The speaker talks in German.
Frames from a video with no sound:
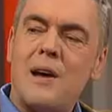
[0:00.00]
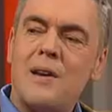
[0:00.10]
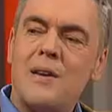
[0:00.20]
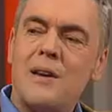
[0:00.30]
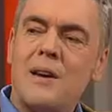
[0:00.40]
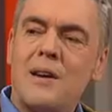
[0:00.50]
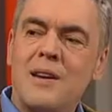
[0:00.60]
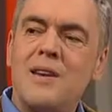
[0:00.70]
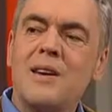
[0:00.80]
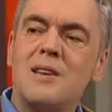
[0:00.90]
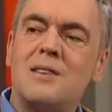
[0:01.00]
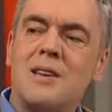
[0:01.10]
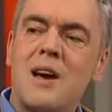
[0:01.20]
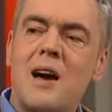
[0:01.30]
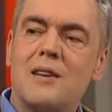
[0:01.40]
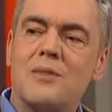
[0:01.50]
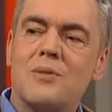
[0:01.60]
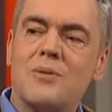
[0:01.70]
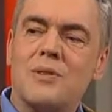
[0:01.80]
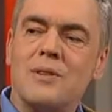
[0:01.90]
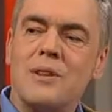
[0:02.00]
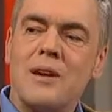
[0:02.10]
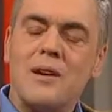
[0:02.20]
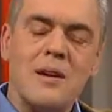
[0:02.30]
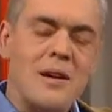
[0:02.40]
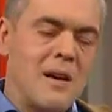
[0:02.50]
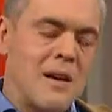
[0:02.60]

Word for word: Halle nicht richtig hat. Und dann